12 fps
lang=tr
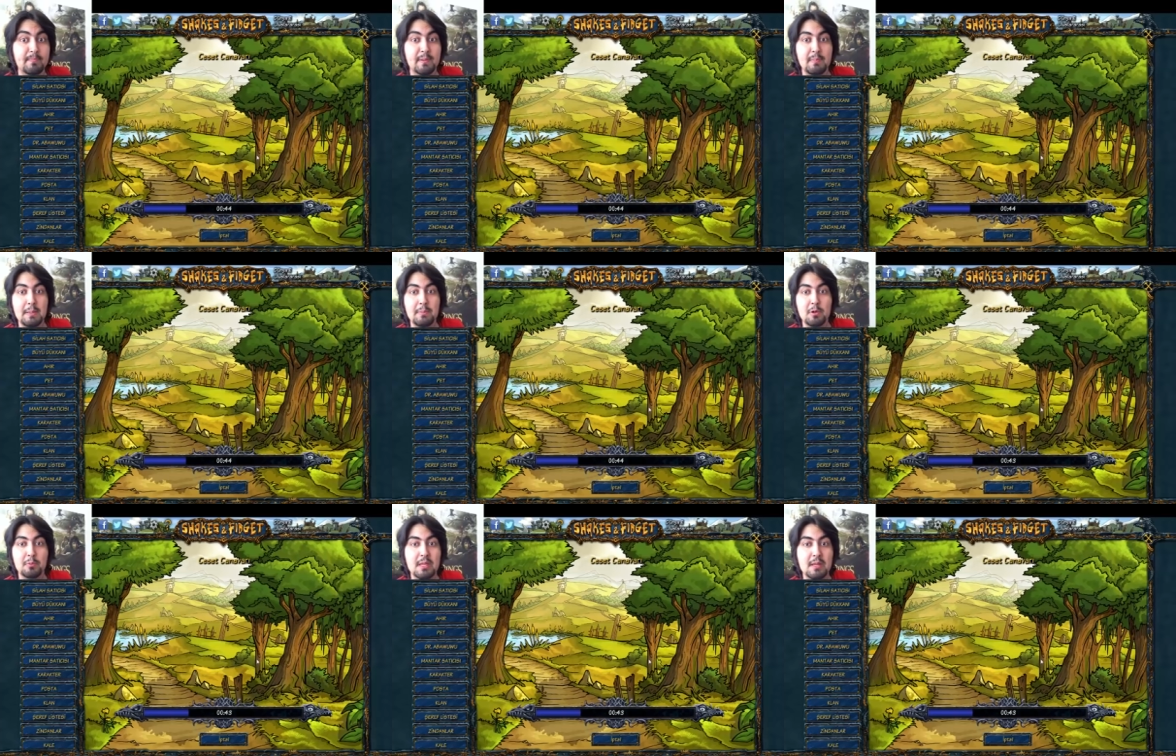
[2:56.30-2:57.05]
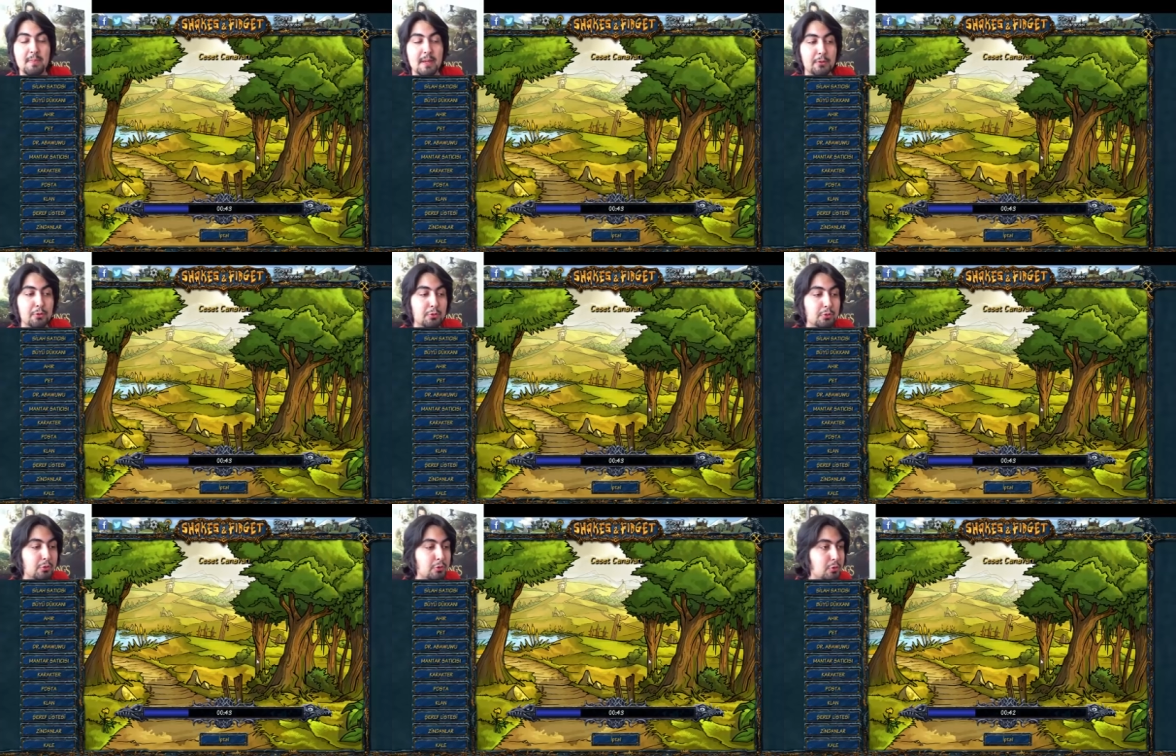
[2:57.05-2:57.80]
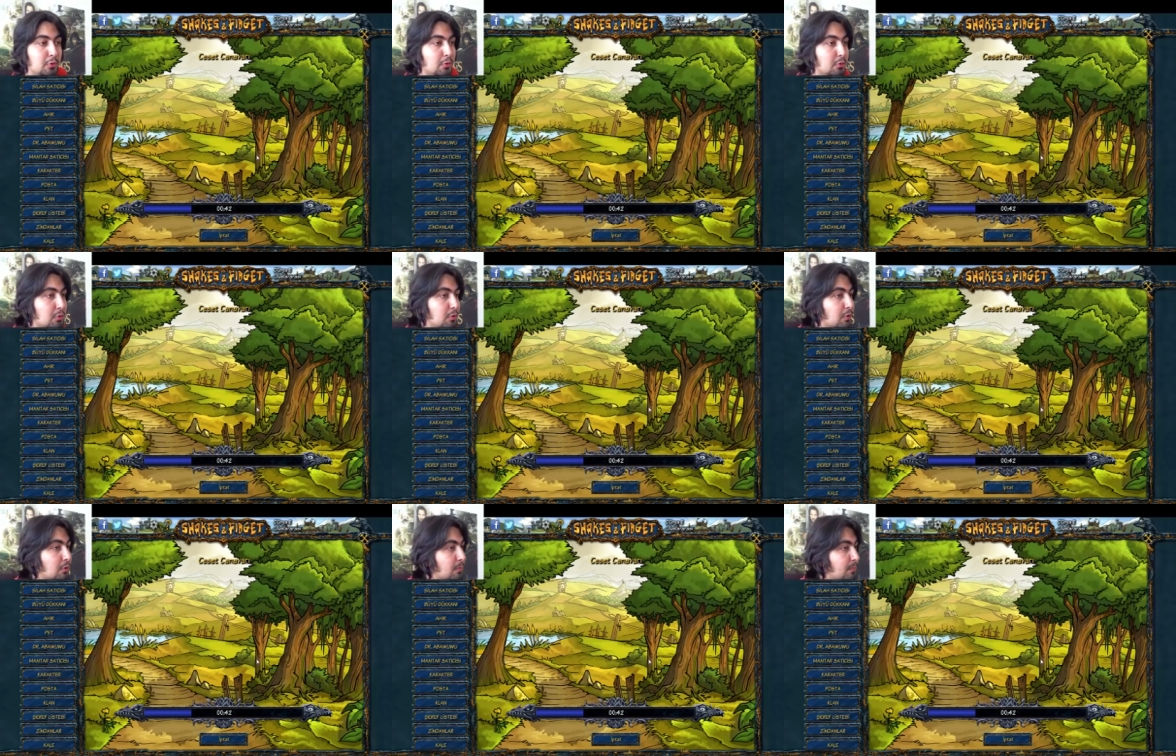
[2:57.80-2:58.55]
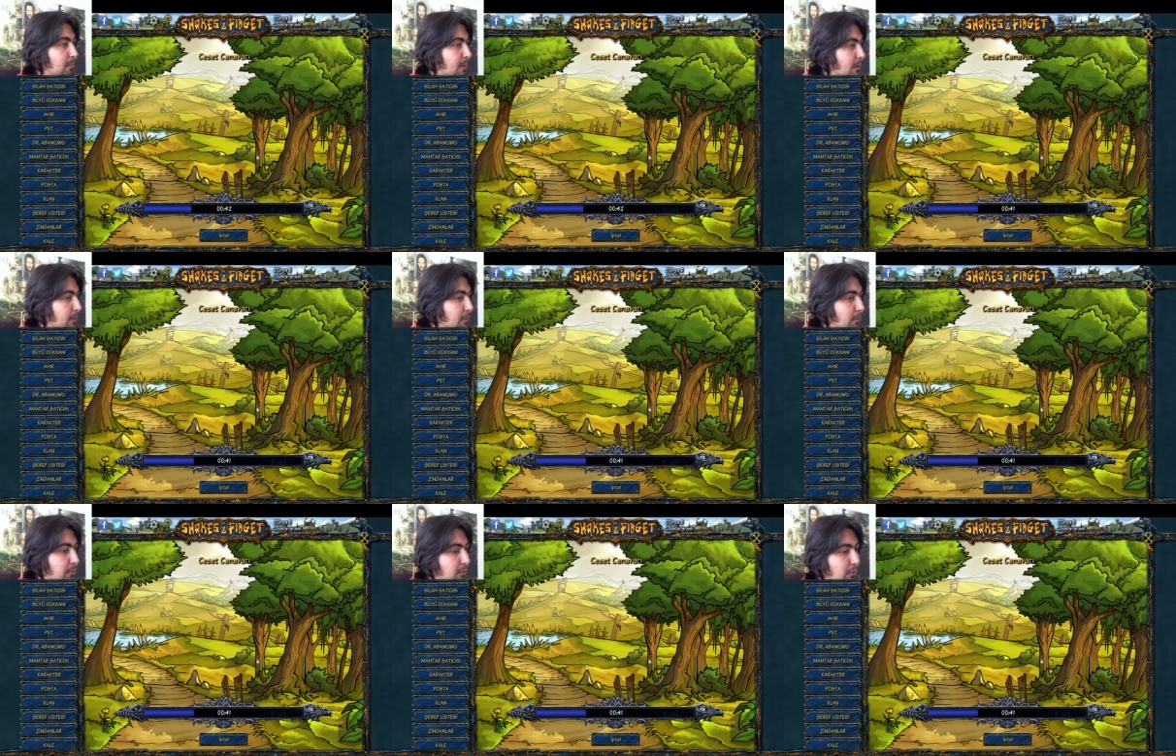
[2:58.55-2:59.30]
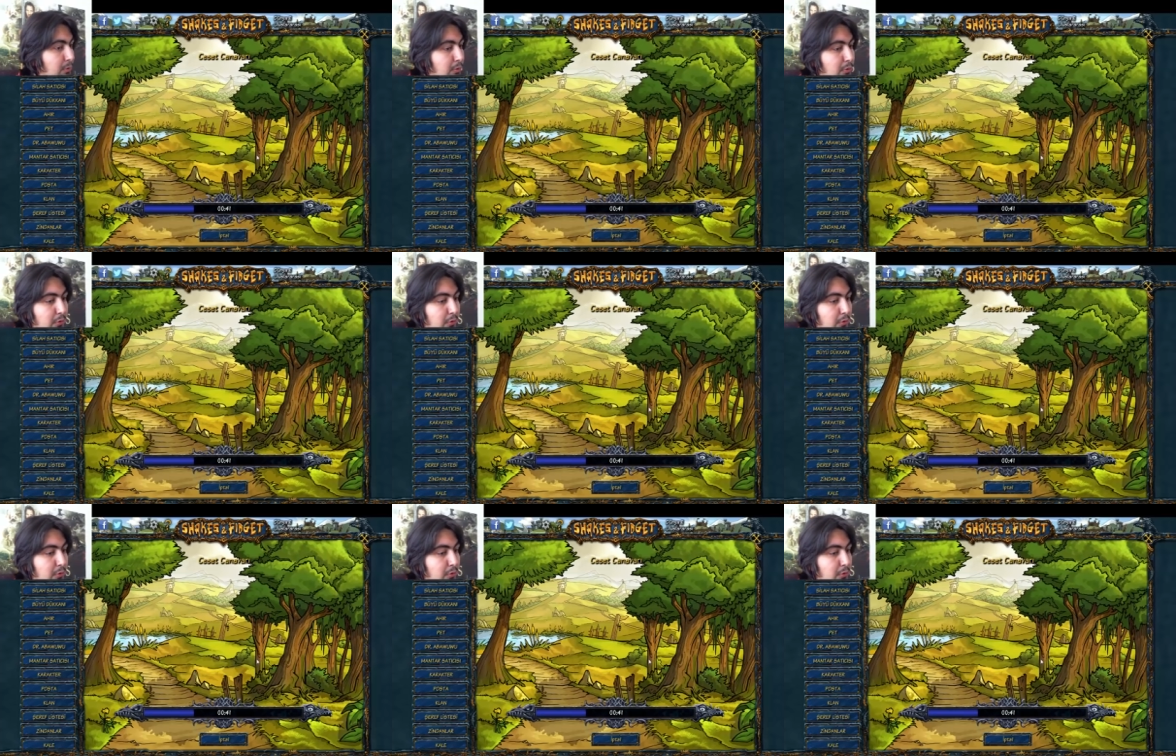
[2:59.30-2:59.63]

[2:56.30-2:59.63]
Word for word: Bilmiyorum neden bekliyoruz. Bekliyoruz.